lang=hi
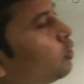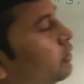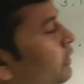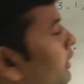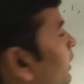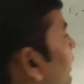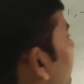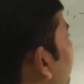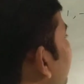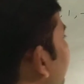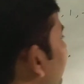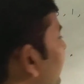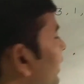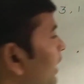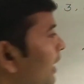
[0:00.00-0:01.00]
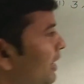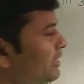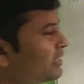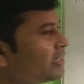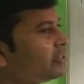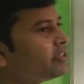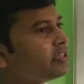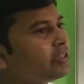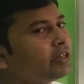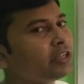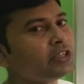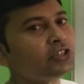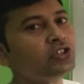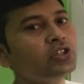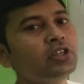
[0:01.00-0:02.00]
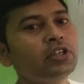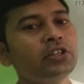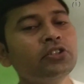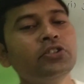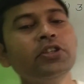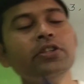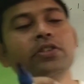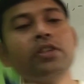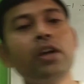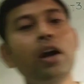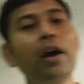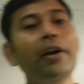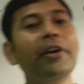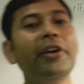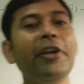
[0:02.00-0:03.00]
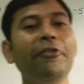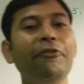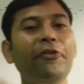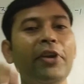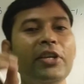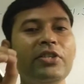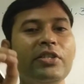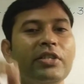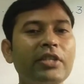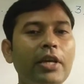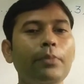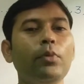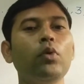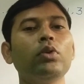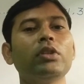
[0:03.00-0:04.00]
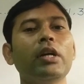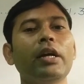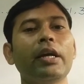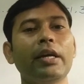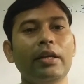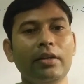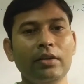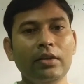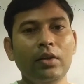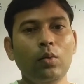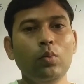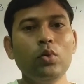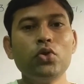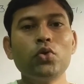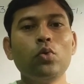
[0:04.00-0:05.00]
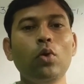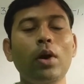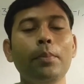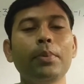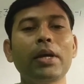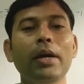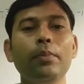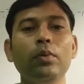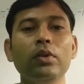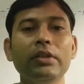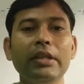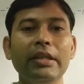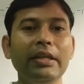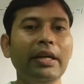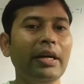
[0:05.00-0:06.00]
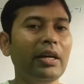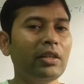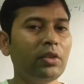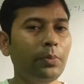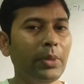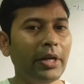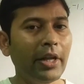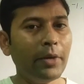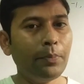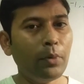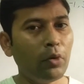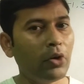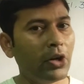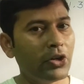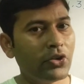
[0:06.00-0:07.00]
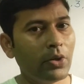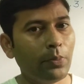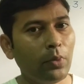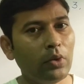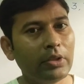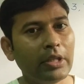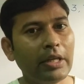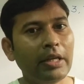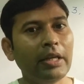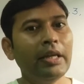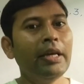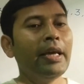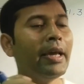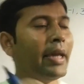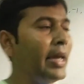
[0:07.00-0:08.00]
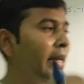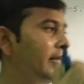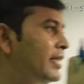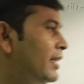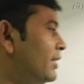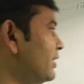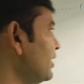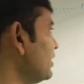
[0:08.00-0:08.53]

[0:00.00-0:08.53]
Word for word: बोलते हैं एक ऐसी सीरीज जिसका डिफरेंस सेम होता है उसको हम क्या बोलते हैं अर्थमेटिक प्रोग्रेशन बोलते हैं कैसे